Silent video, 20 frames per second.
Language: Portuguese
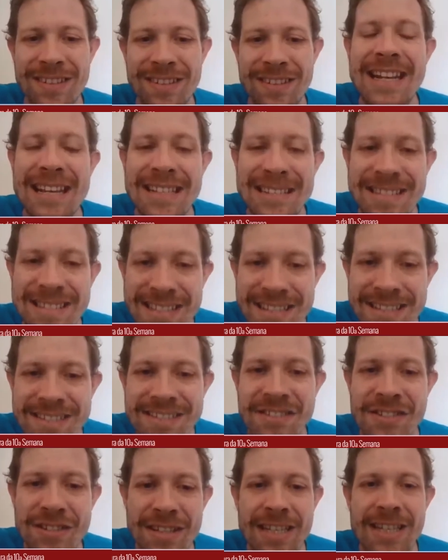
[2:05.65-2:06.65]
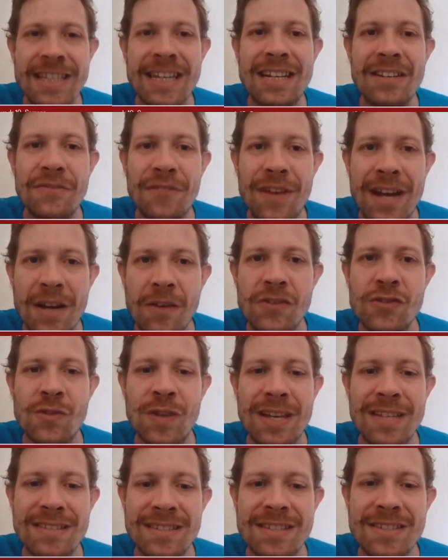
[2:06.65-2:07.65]
E ele existe e ele vai
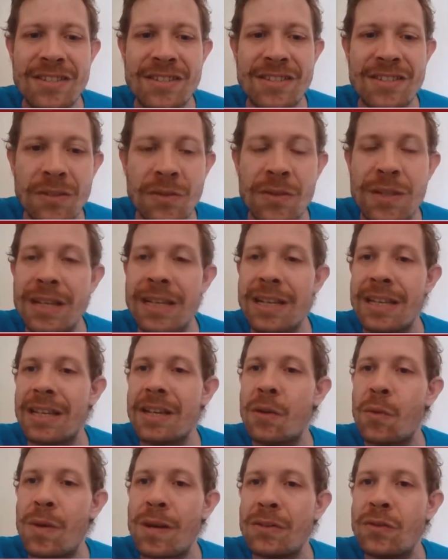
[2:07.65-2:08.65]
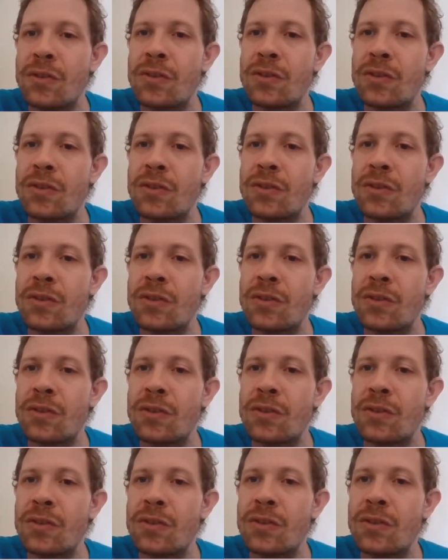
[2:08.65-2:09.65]
continuar existindo enquanto todos
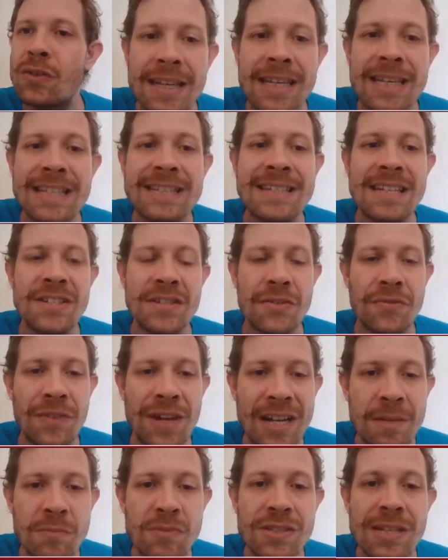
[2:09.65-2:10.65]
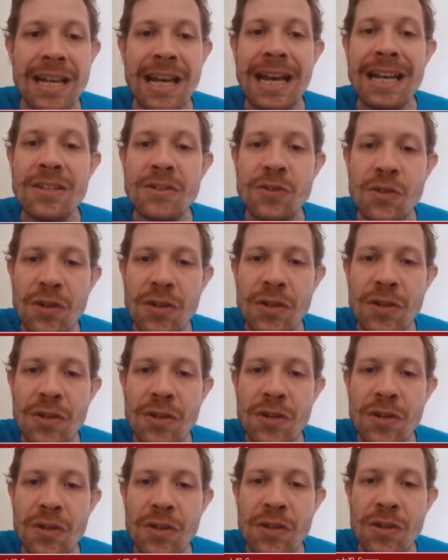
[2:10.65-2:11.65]
nós aqui incentivarmos ações
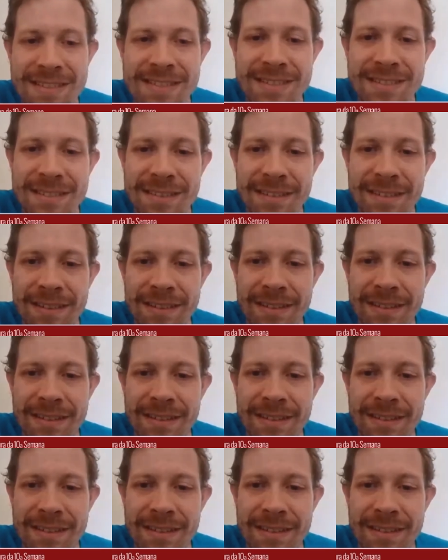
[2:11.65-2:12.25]
como essas.